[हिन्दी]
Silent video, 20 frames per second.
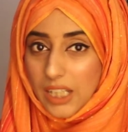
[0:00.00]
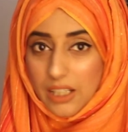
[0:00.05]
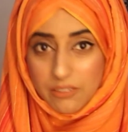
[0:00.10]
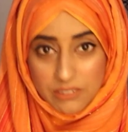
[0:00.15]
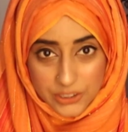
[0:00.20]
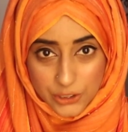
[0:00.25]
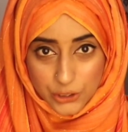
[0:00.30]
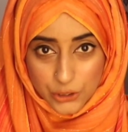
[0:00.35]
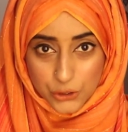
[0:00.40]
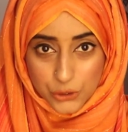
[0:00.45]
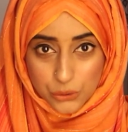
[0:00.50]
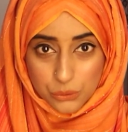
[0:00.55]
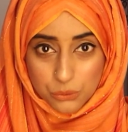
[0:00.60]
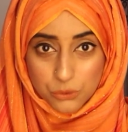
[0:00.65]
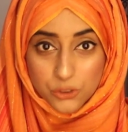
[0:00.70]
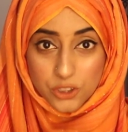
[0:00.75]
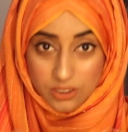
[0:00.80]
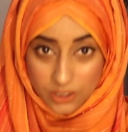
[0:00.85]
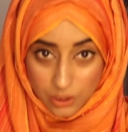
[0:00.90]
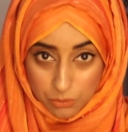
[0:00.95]
आई विल टीच यू
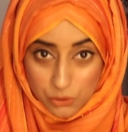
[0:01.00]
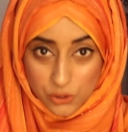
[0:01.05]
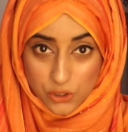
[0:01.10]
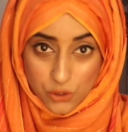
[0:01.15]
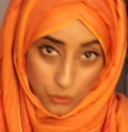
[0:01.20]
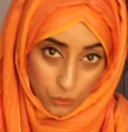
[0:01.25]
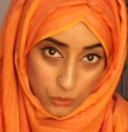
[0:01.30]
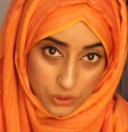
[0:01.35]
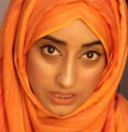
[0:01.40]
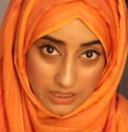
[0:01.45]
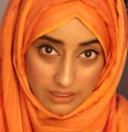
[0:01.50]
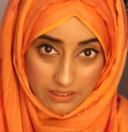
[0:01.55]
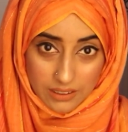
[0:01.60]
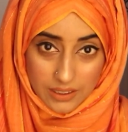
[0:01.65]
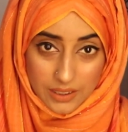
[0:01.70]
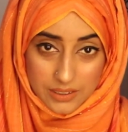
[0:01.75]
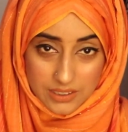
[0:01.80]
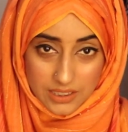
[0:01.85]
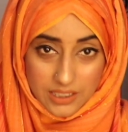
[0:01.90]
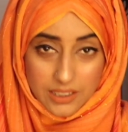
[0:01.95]
जितना मुझसे हो
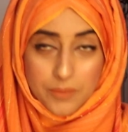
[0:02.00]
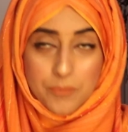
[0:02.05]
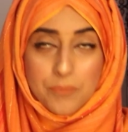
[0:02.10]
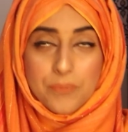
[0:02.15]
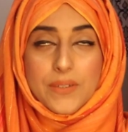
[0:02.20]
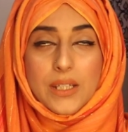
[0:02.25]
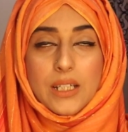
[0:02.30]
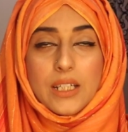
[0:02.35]
सकेगा ठीक है